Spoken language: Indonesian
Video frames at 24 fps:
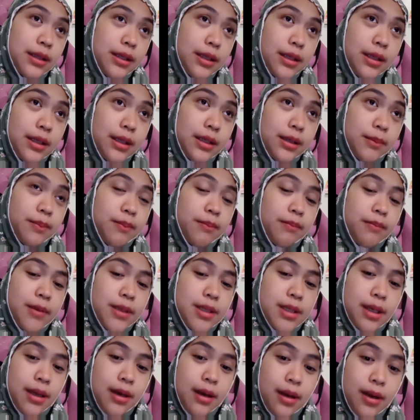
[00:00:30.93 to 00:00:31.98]
Momen Ria
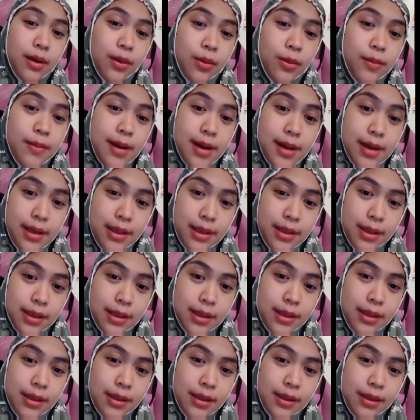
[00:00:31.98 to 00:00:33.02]
Ricis ziarah ke makam sang
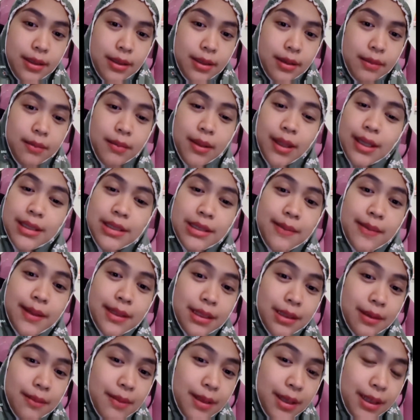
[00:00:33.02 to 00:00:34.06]
ayah bersama ibunya
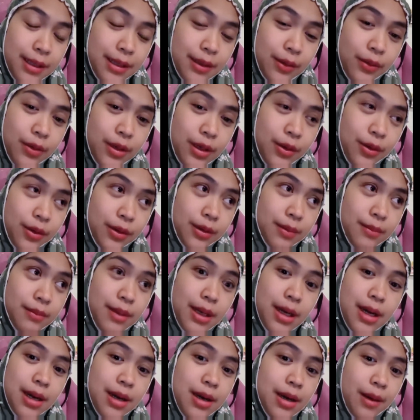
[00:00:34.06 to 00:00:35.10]
diketahui dari
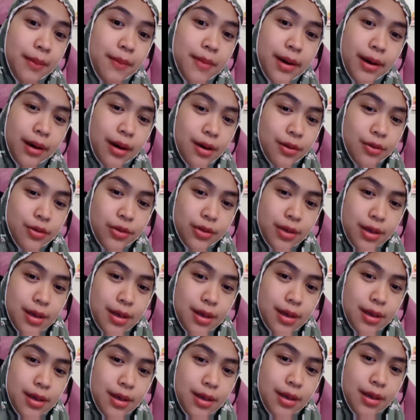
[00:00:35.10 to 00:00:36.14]
unggahan di akun
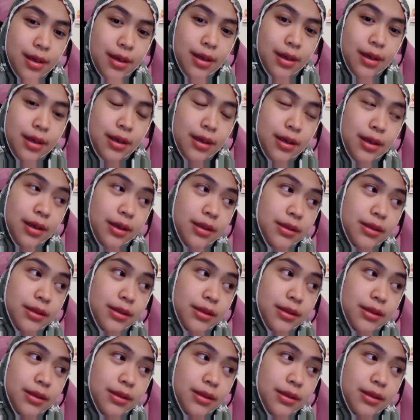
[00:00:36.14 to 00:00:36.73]
Instagramnya.